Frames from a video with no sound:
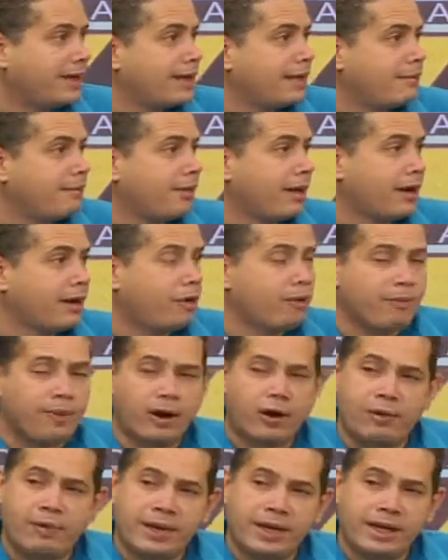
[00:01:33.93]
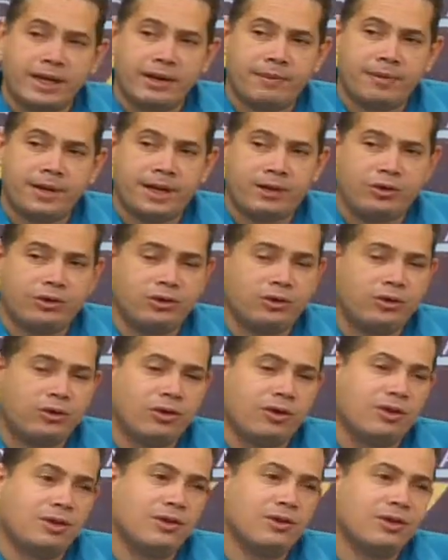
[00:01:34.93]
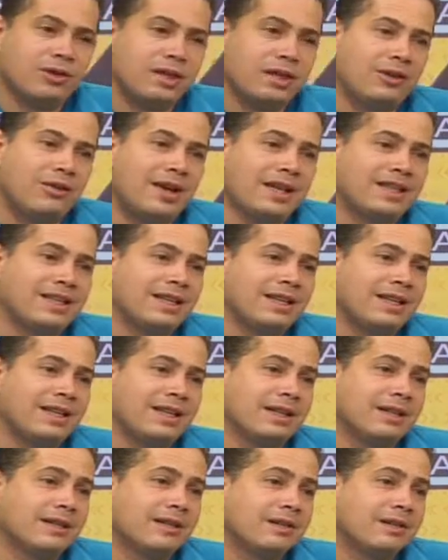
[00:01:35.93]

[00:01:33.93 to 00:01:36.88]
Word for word: que para comprar los pañales para nosotros no, se nos hace